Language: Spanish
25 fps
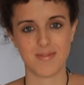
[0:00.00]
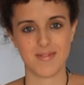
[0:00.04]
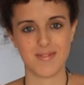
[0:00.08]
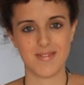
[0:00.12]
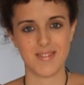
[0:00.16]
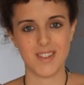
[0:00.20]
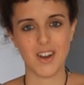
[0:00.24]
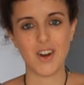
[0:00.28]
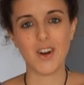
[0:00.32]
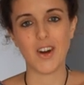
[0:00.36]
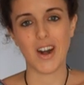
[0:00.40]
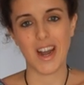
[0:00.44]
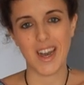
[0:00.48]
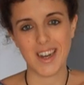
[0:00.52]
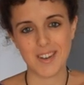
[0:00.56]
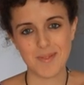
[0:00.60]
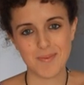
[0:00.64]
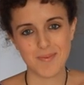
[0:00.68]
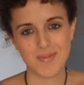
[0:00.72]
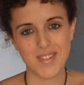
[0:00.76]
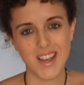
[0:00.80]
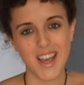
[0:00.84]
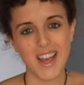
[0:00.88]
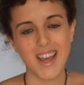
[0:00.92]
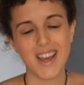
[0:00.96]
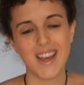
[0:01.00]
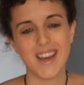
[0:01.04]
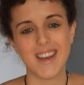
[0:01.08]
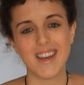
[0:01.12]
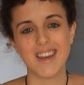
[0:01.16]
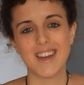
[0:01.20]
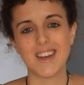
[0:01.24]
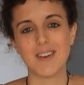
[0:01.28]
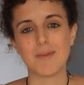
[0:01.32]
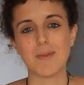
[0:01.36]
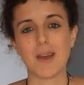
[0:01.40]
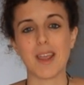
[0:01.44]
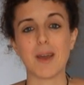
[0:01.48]
Hola,
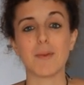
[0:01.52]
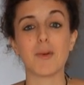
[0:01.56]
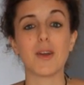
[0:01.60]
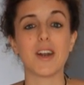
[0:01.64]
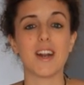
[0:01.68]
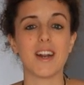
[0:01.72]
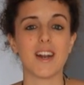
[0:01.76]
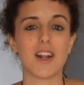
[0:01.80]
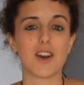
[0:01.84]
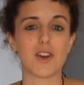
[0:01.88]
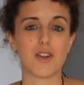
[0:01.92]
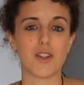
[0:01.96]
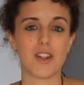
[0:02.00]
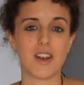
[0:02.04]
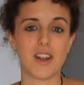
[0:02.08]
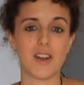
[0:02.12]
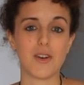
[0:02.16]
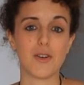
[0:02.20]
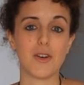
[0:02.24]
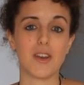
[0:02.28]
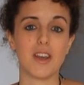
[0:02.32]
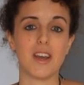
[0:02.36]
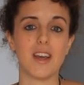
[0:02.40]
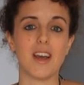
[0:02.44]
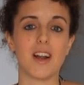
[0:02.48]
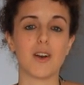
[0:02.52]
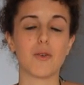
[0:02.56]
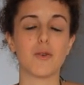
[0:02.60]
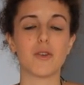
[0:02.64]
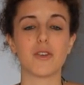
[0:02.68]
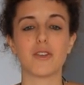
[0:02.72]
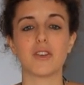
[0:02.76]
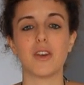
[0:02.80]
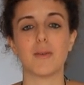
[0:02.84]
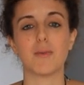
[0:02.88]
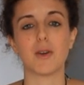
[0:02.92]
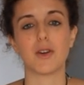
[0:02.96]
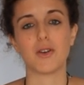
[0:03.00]
me llamo Irene Rodrigo y algunos
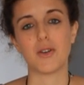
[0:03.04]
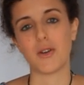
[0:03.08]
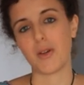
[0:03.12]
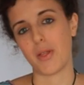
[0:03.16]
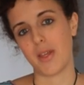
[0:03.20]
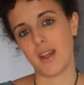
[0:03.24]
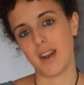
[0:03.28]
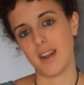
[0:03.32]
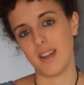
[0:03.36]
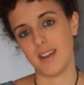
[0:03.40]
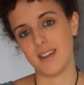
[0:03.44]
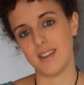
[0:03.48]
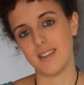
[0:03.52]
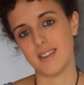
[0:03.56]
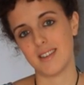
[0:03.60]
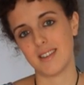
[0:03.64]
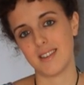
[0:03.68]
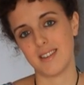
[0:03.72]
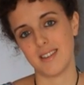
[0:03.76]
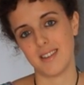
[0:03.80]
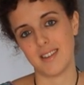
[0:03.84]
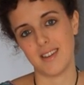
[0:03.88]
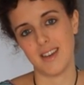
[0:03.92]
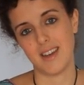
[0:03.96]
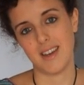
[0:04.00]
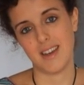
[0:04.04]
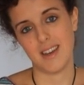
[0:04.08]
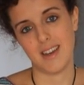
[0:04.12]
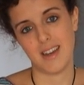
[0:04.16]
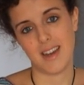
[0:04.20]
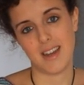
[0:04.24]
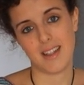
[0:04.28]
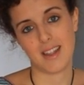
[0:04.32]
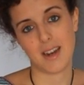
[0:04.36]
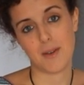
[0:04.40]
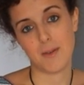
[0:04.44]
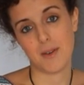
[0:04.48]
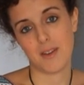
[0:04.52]
ya me conoceréis eh, a
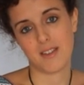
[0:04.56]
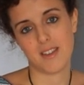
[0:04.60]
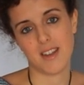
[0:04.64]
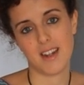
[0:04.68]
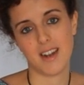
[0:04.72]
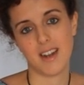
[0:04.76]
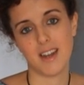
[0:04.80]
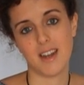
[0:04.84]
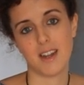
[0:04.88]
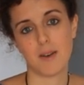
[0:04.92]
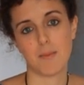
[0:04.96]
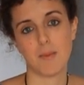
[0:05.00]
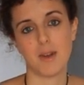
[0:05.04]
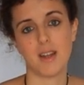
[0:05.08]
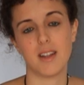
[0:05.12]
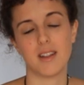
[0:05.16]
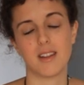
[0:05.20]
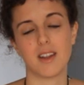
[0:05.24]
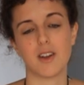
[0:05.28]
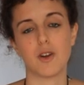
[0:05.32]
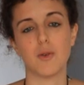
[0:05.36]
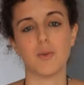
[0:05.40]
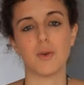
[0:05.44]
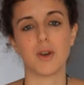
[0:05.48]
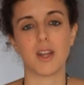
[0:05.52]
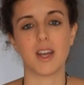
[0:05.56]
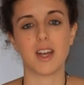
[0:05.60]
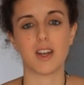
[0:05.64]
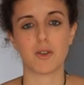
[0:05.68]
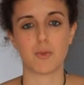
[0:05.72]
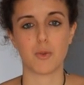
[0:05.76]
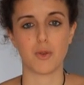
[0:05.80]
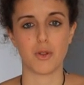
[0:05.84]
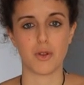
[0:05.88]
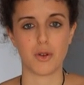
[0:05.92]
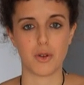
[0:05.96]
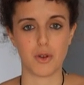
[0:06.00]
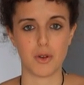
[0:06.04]
través de leerme en
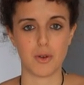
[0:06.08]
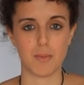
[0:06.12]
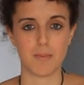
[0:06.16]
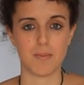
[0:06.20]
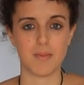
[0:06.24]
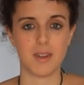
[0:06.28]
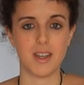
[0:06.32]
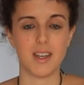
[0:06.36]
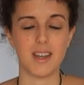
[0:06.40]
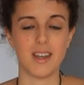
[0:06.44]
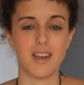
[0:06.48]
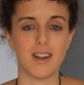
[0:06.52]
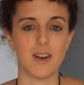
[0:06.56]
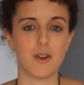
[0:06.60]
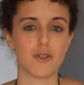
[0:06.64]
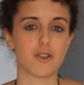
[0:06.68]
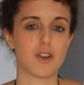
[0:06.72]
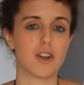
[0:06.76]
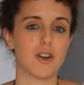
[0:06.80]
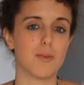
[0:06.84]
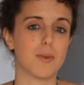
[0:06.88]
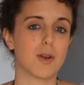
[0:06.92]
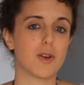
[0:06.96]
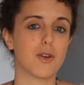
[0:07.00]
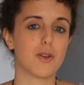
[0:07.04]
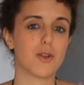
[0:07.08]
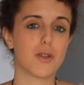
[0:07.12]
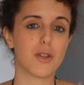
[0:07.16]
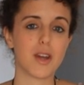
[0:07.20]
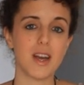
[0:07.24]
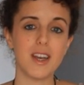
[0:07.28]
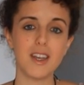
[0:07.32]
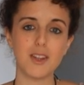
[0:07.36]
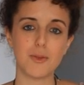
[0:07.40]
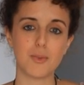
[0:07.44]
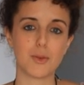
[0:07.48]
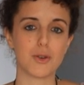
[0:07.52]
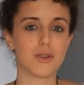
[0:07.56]
tecomunicas.com y los que no me
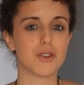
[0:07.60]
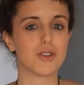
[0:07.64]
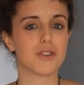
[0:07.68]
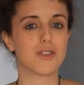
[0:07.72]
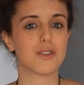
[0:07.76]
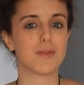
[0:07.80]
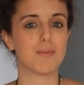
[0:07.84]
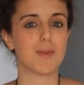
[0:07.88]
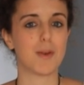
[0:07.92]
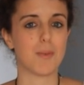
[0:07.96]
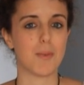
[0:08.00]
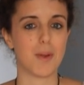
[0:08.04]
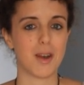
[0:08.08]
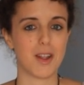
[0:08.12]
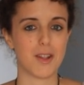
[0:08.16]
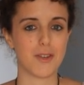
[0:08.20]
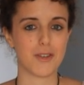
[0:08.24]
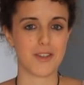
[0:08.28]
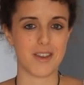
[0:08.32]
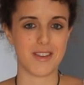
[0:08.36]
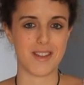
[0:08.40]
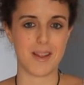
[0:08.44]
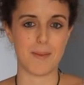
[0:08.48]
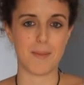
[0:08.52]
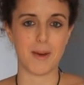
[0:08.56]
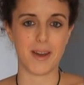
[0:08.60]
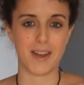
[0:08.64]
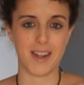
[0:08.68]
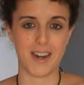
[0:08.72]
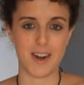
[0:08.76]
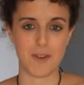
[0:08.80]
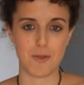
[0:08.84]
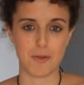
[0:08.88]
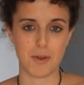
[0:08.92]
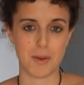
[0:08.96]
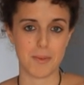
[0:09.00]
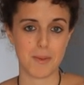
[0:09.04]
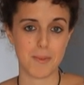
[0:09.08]
conozcáis, pues bienvenidos a esta página
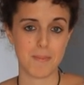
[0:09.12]
web.